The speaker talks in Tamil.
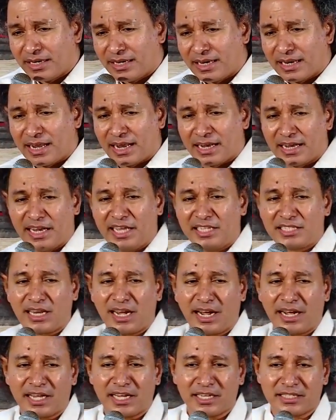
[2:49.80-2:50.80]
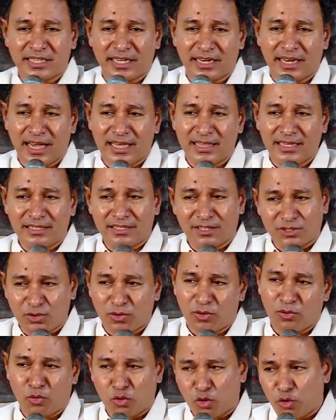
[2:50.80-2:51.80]
ஏன்னா எனக்கு நீச்சல் அடிக்க தெரியாது
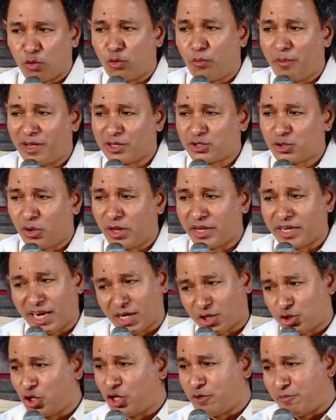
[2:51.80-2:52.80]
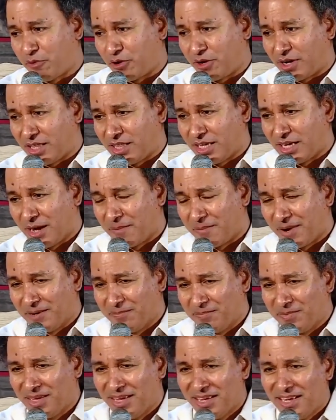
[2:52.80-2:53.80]
நான் ஒரு உண்மையை சொல்லியிருக்கேன் நான் தூக்கி போட்டுறாதீங்க ஆமேன்
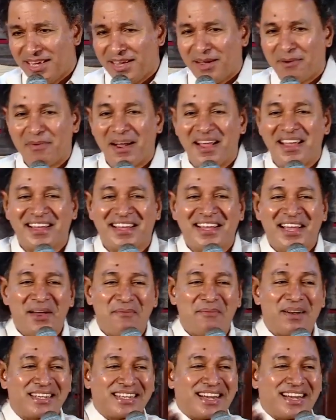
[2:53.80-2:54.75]
பட்